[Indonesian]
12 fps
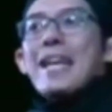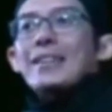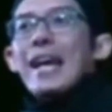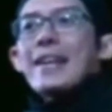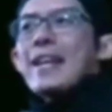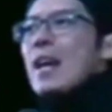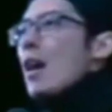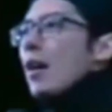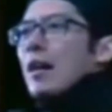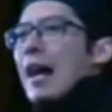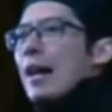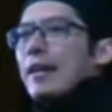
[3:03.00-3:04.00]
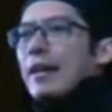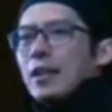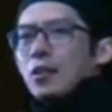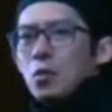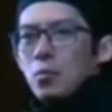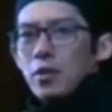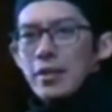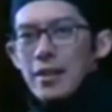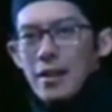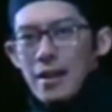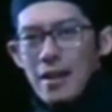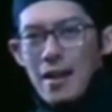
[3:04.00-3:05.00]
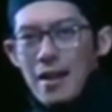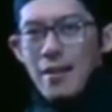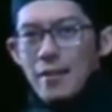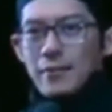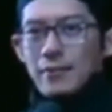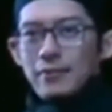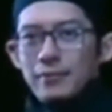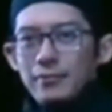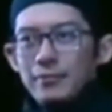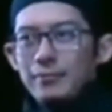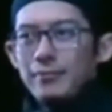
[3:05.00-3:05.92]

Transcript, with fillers: Tapi nyatanya nggak gitu bunda.